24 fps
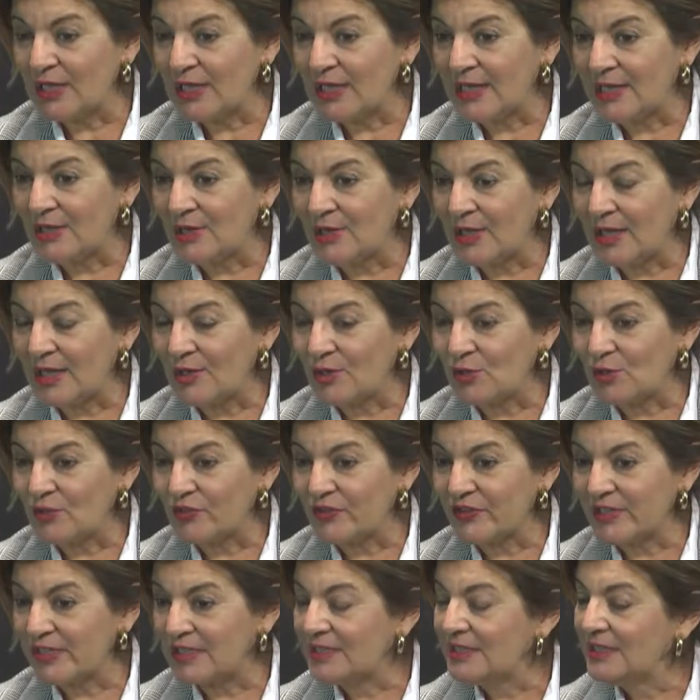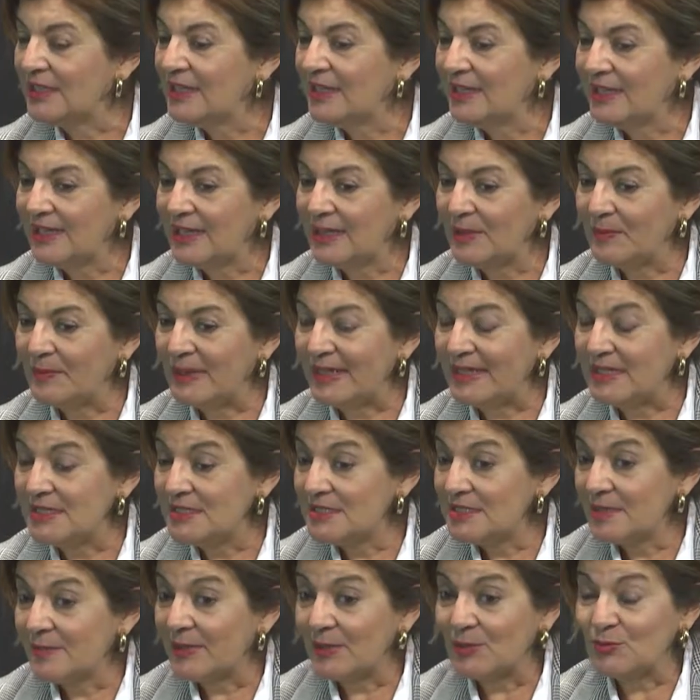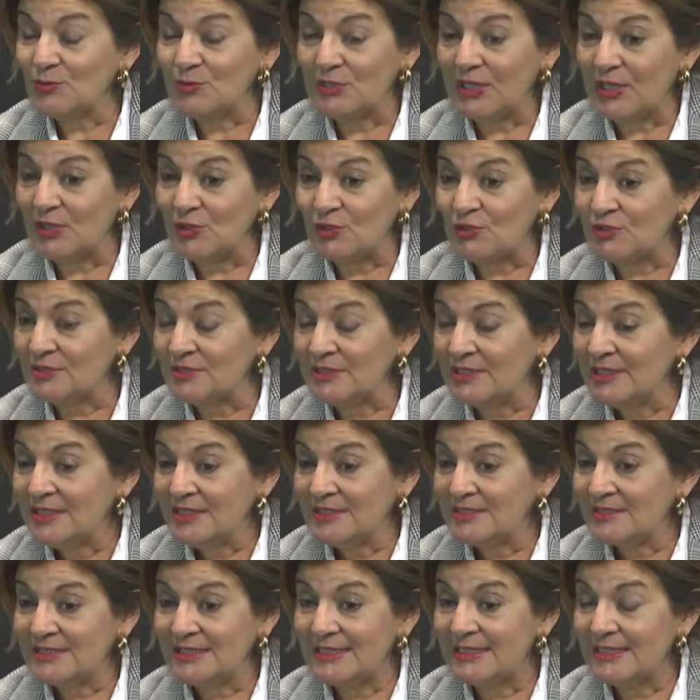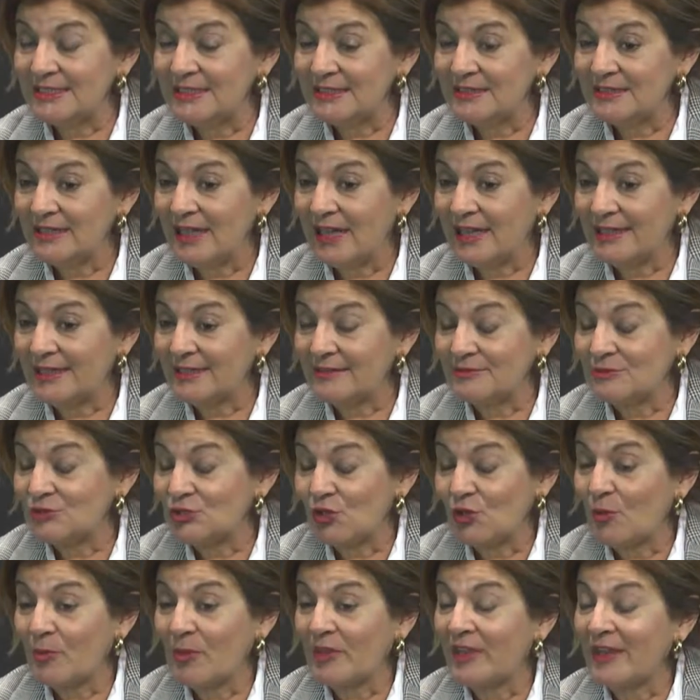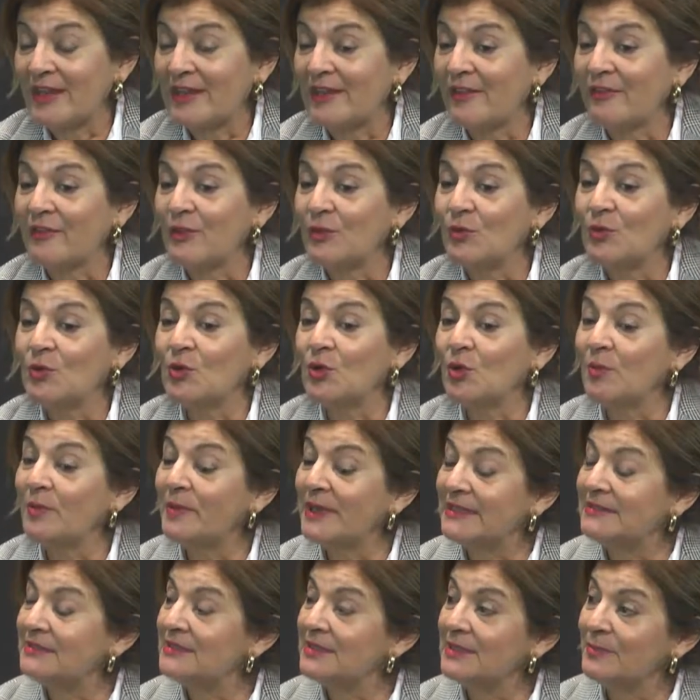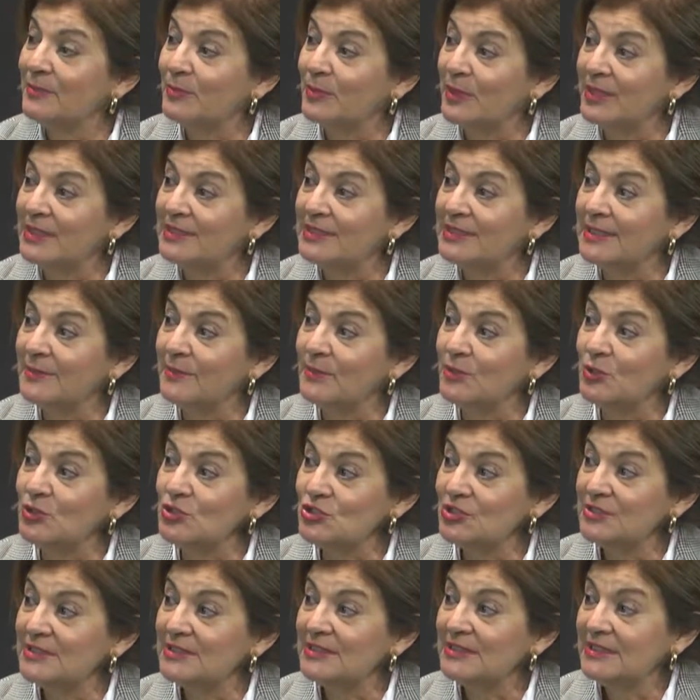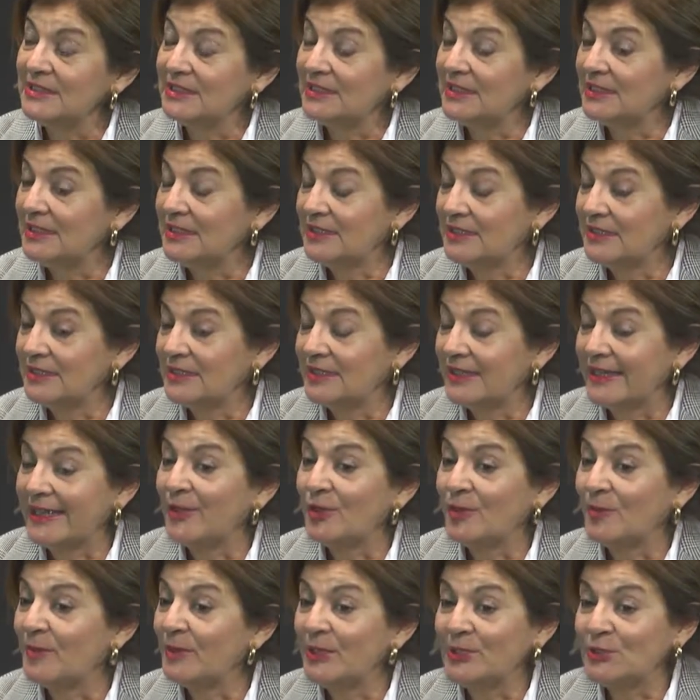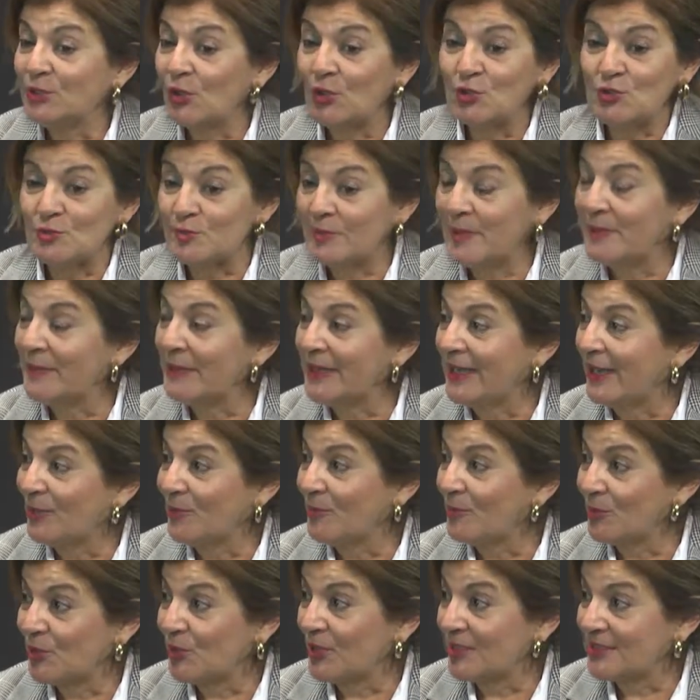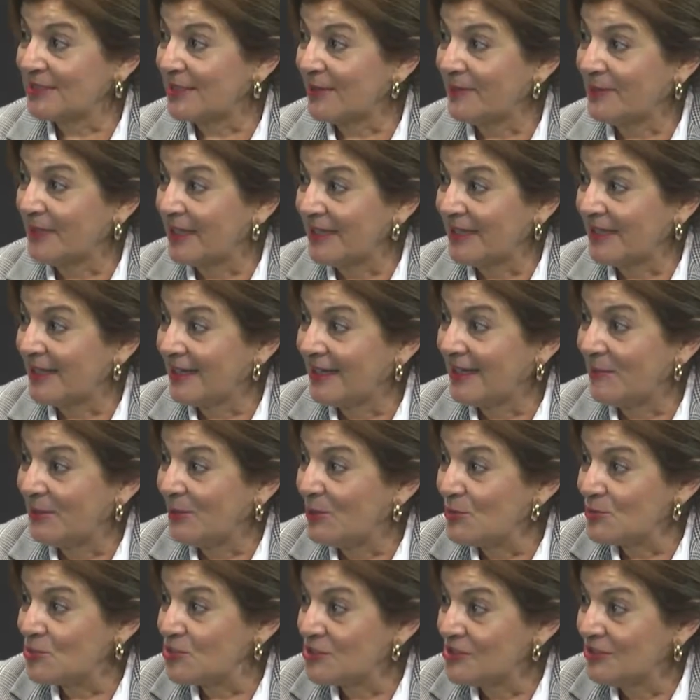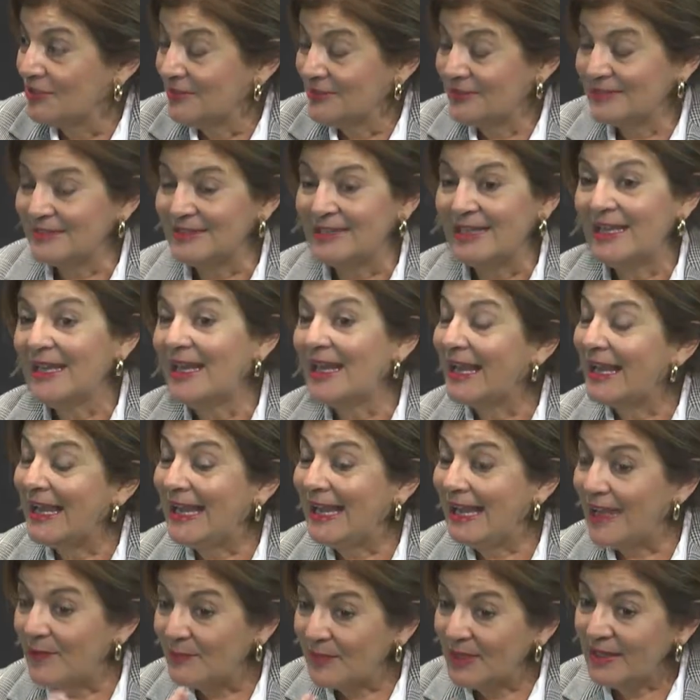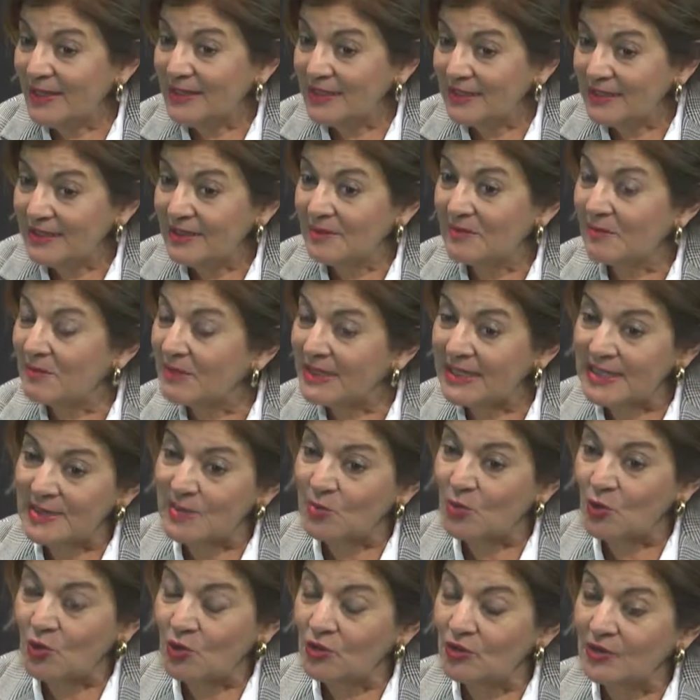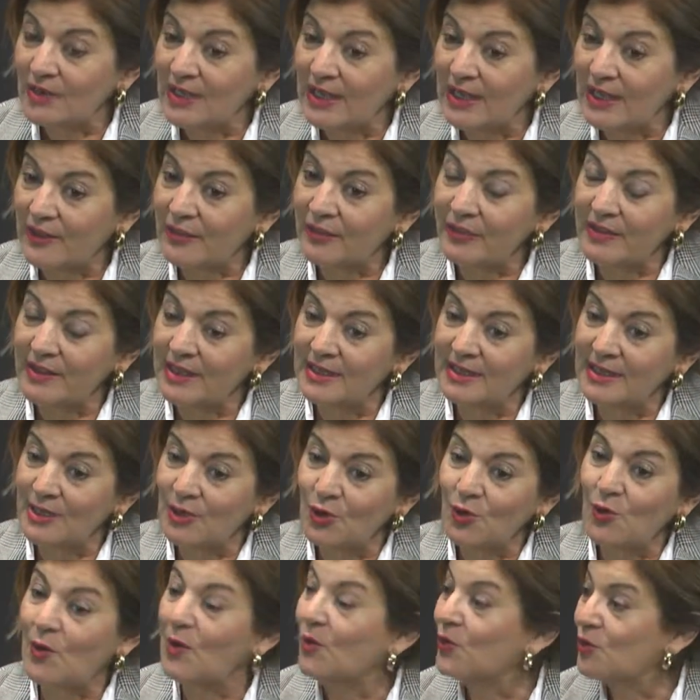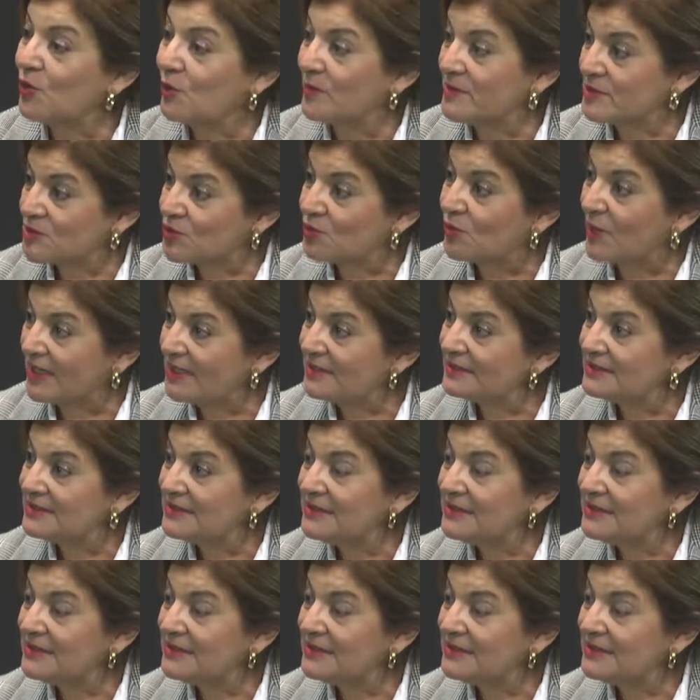a, conocer el país y preguntaron si solo podían hacer un nombre en, tipos y qué nombre y todos me miraron porque sabían que era mi ilusión. La vida me llevó hacia lo audiovisual,